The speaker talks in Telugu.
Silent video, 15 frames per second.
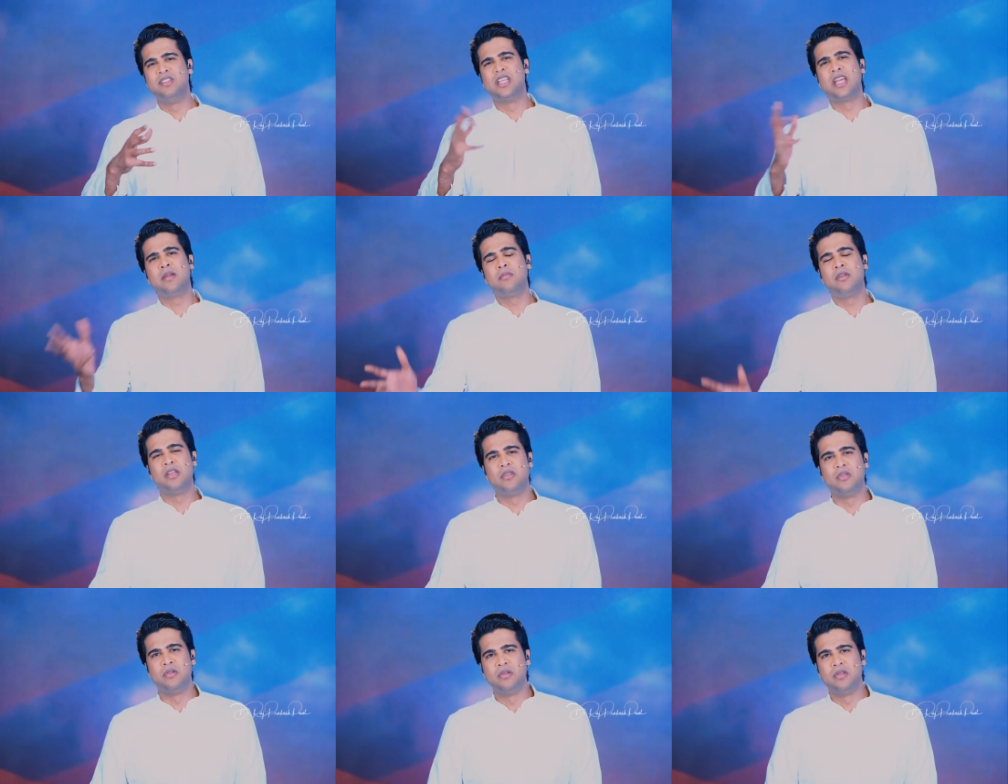జయం
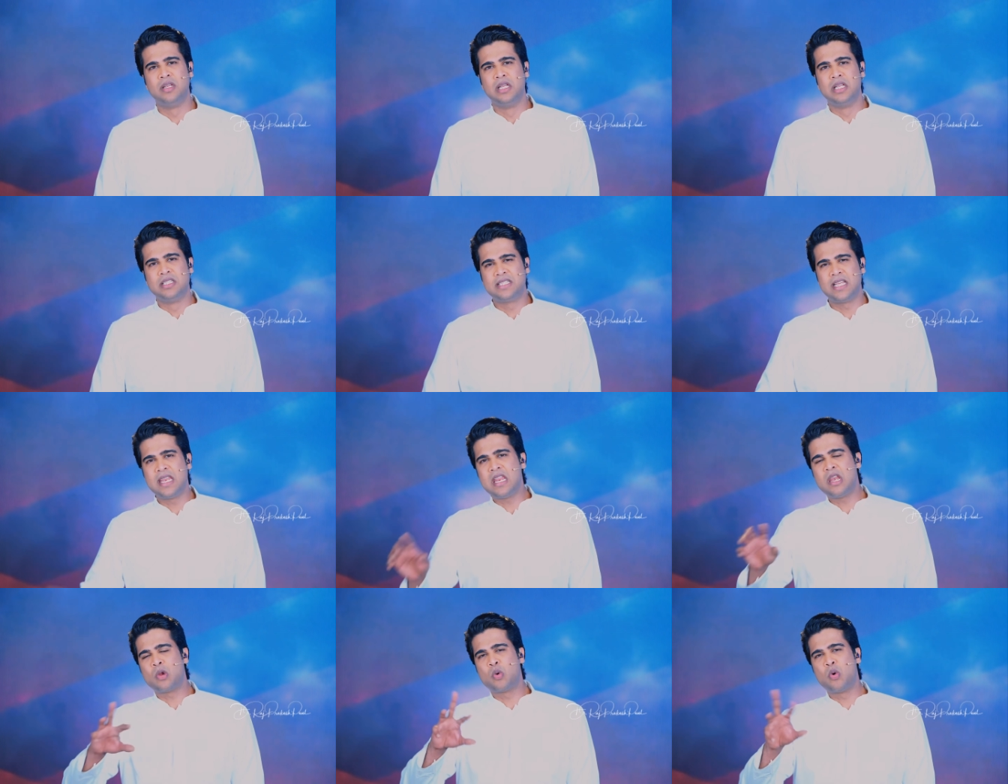లేదు
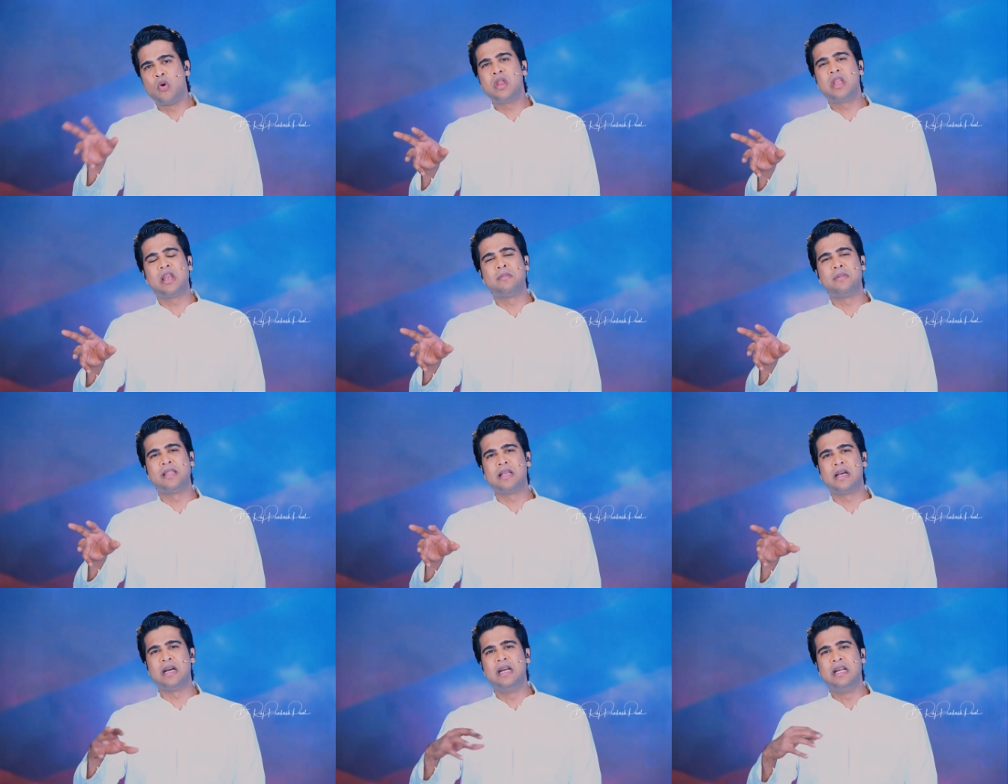శరీర కోరికల మీద